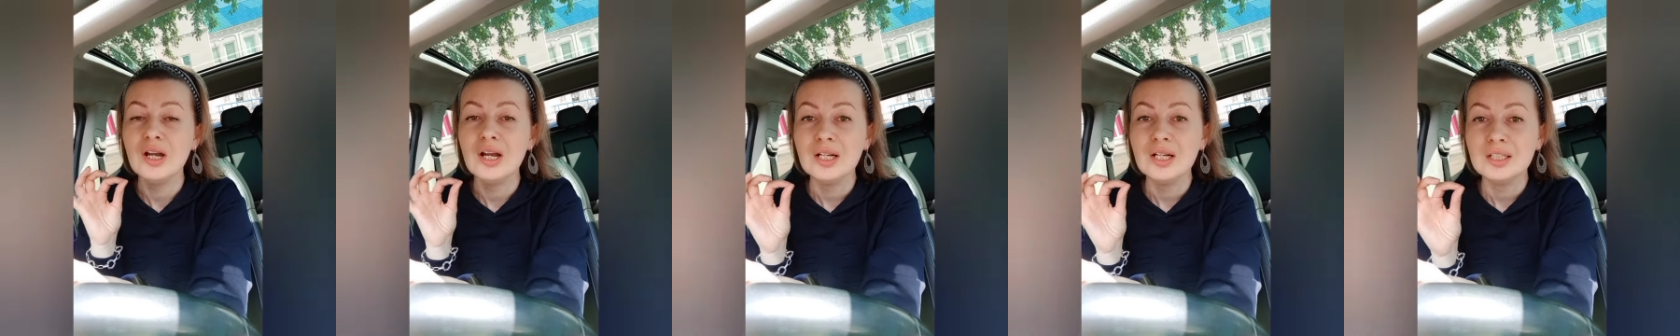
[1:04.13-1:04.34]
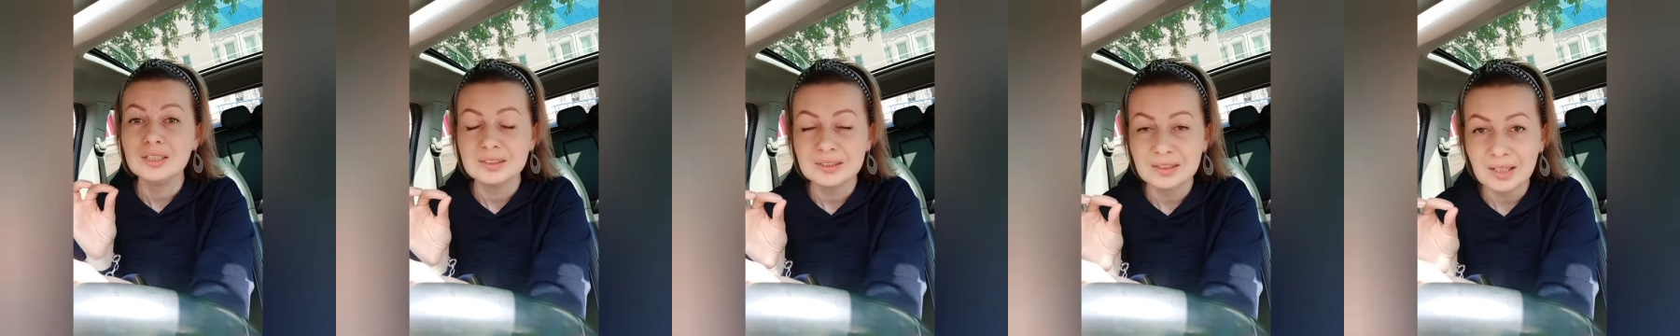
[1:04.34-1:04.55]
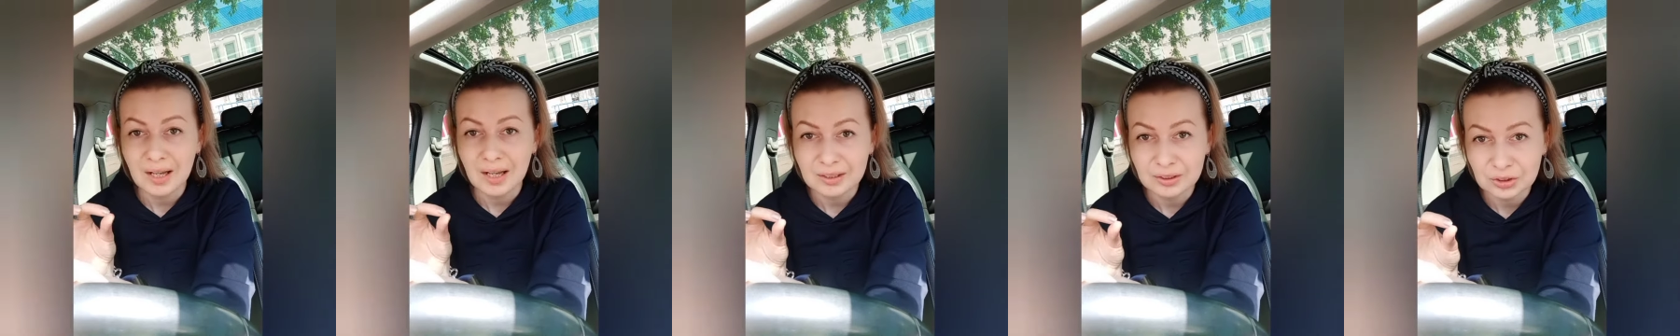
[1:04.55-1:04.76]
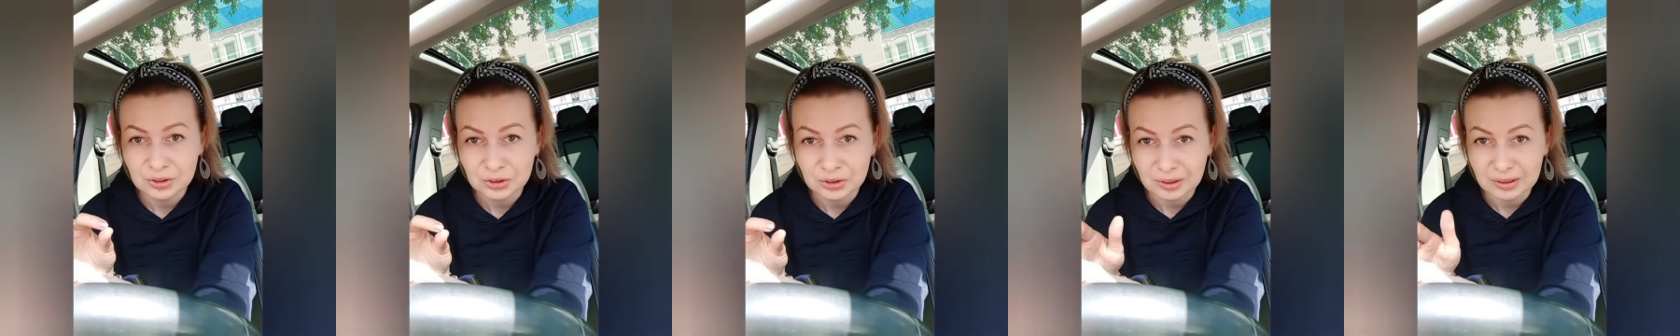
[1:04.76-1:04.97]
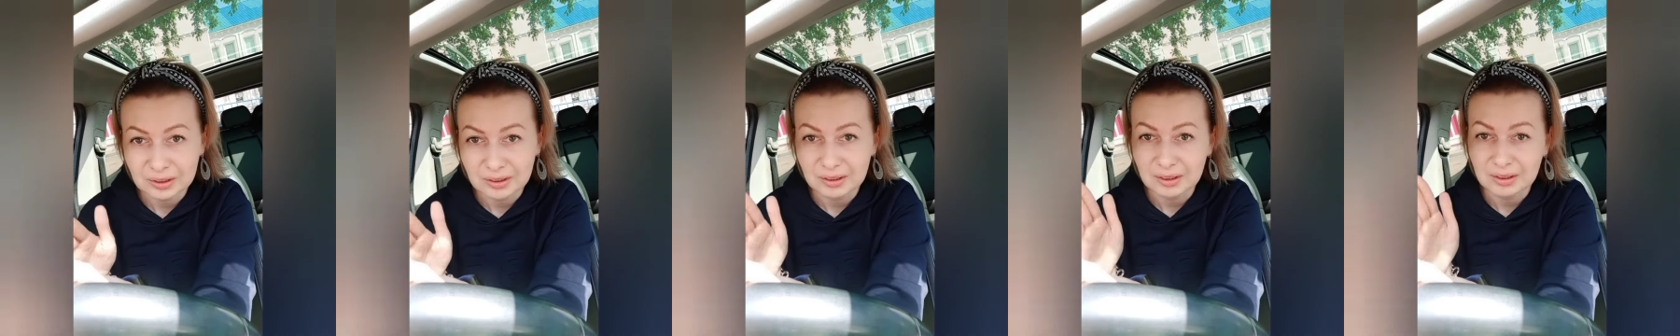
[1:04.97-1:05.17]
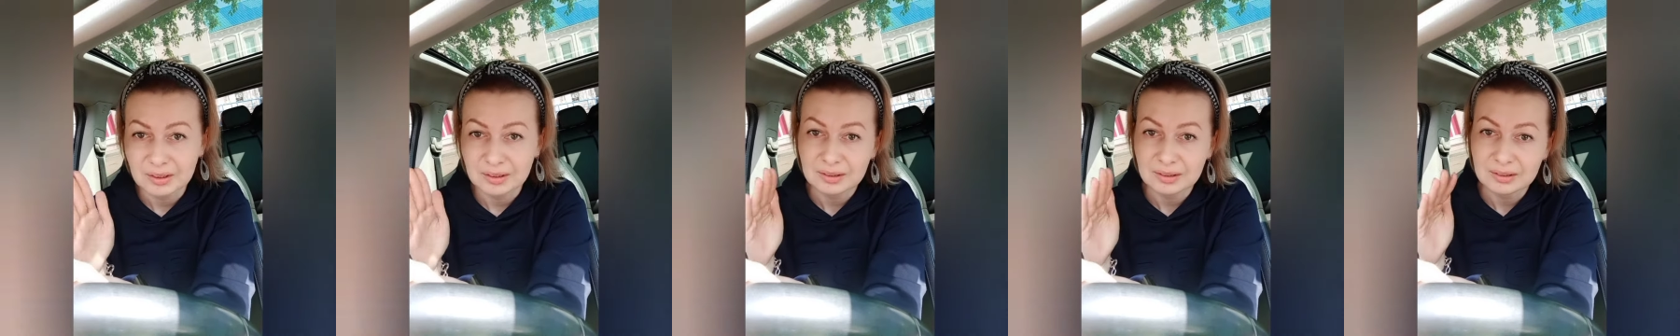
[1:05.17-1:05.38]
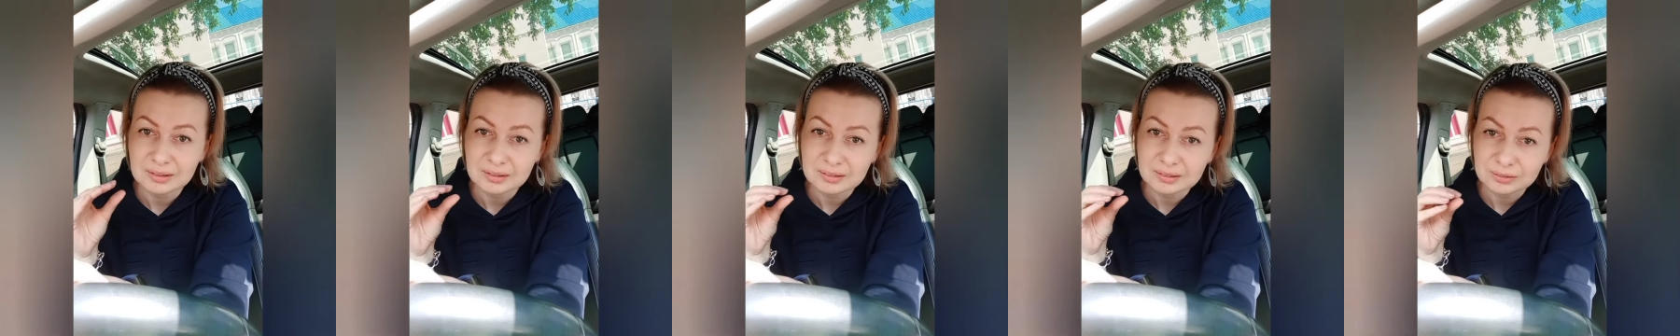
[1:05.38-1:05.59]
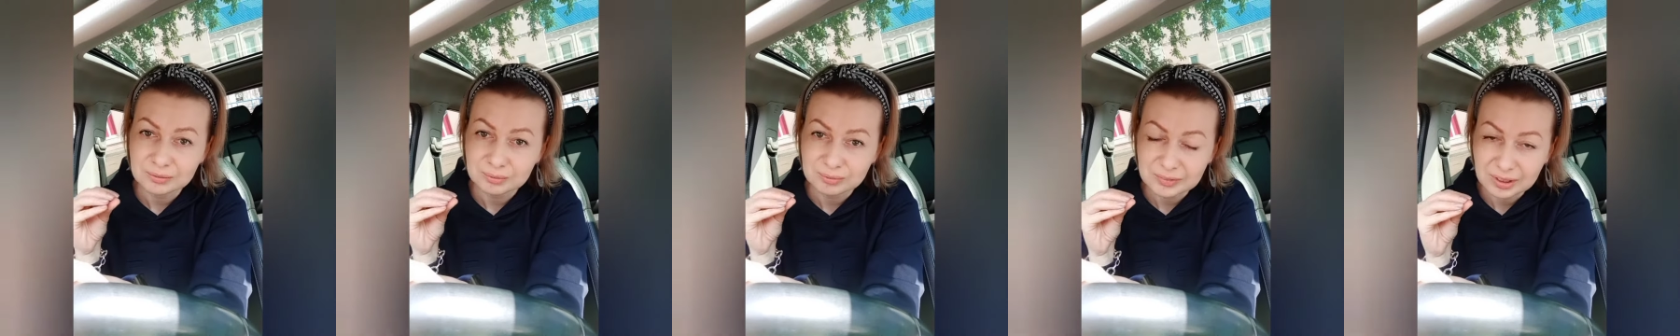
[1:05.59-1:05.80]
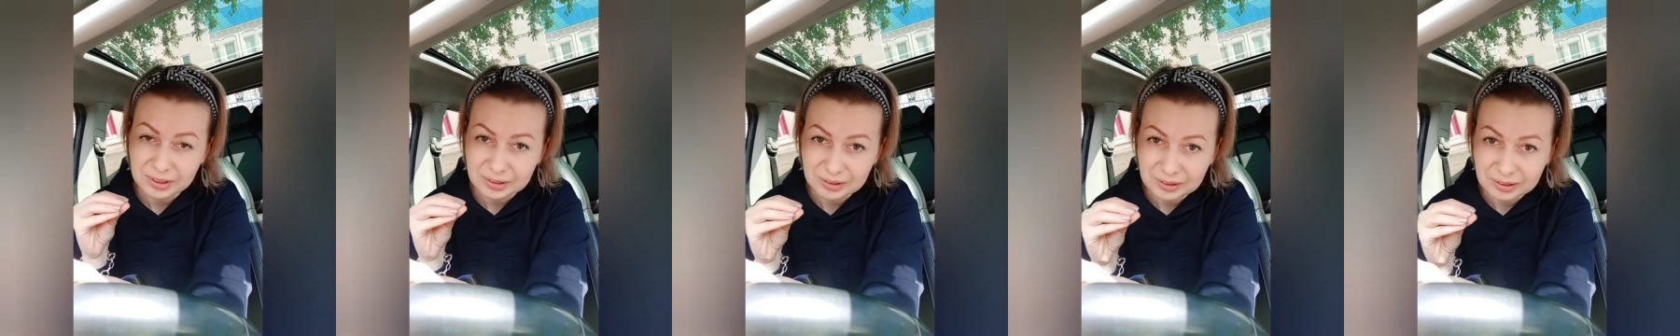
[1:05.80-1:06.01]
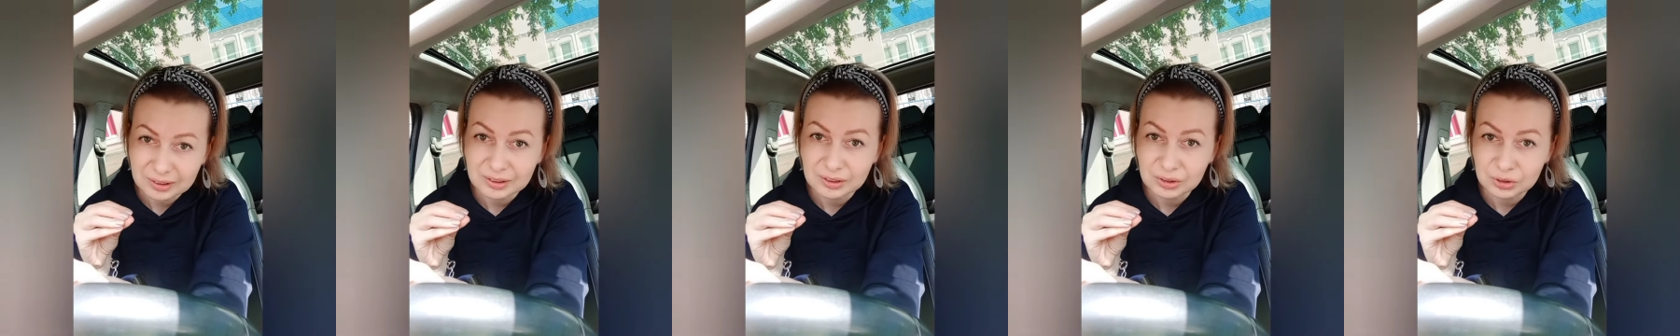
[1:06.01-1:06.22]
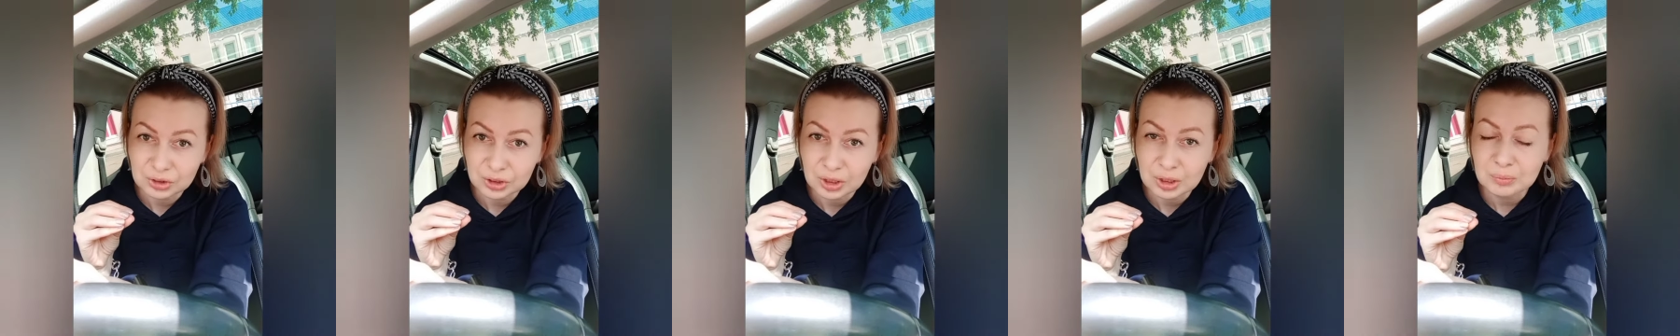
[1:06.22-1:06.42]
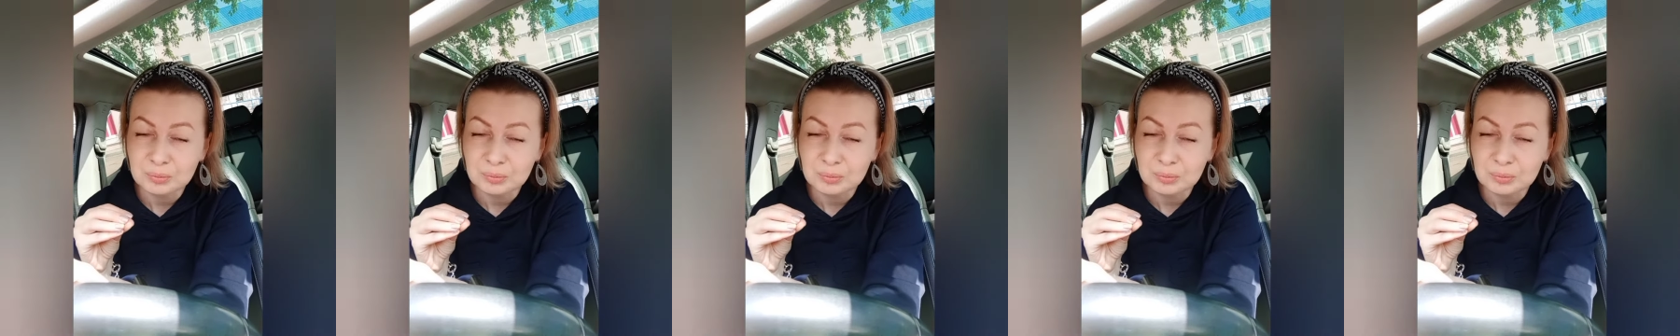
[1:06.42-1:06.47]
также э, такие же